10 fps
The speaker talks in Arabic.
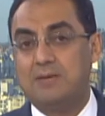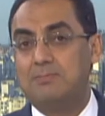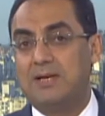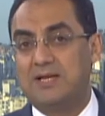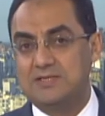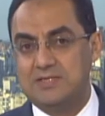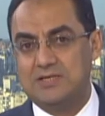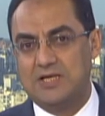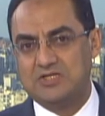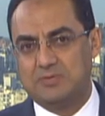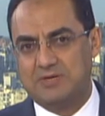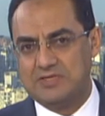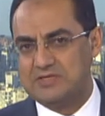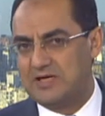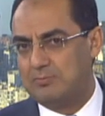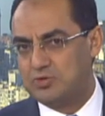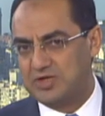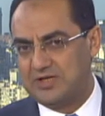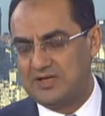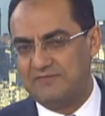ملايين الجماهير
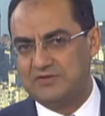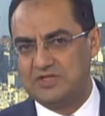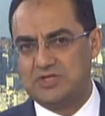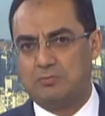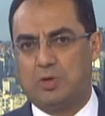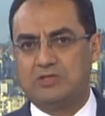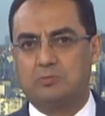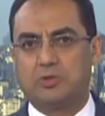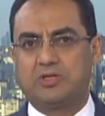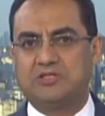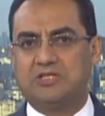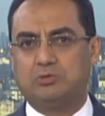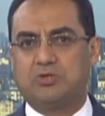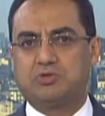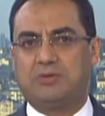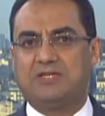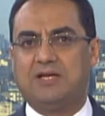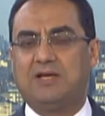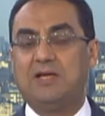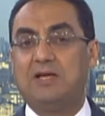المشاركة في تجمع الديمقراطية
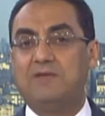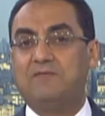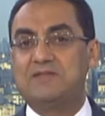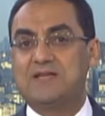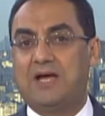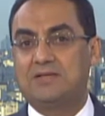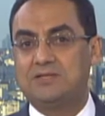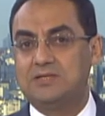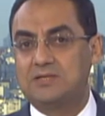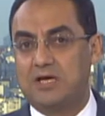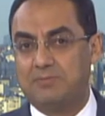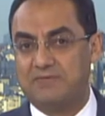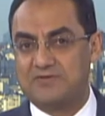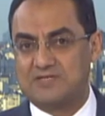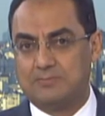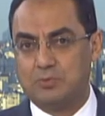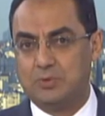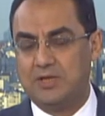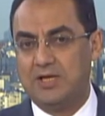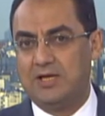والشهداء في ساحة يينيكا بي في
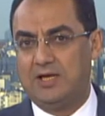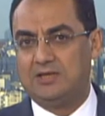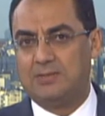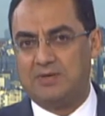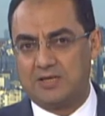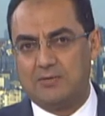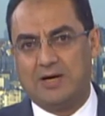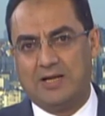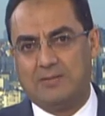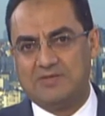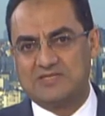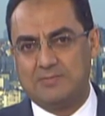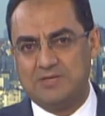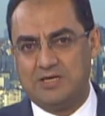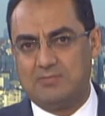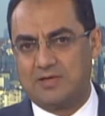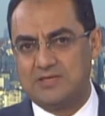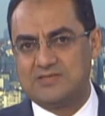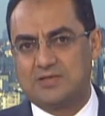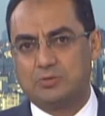اسطنبول عندما روى على مسامعهم
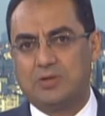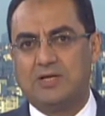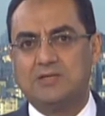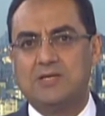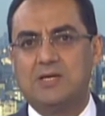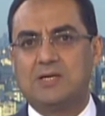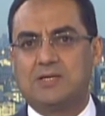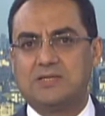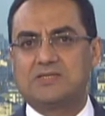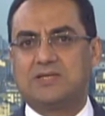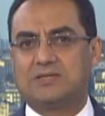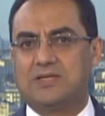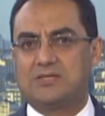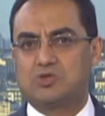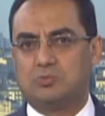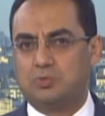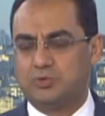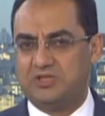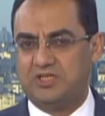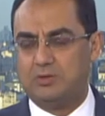الرئيس أردوغان قصة
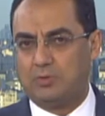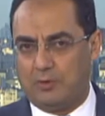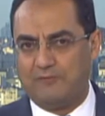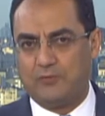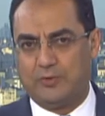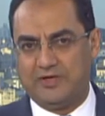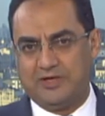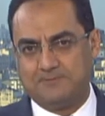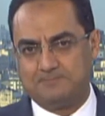صموده وعنفوانه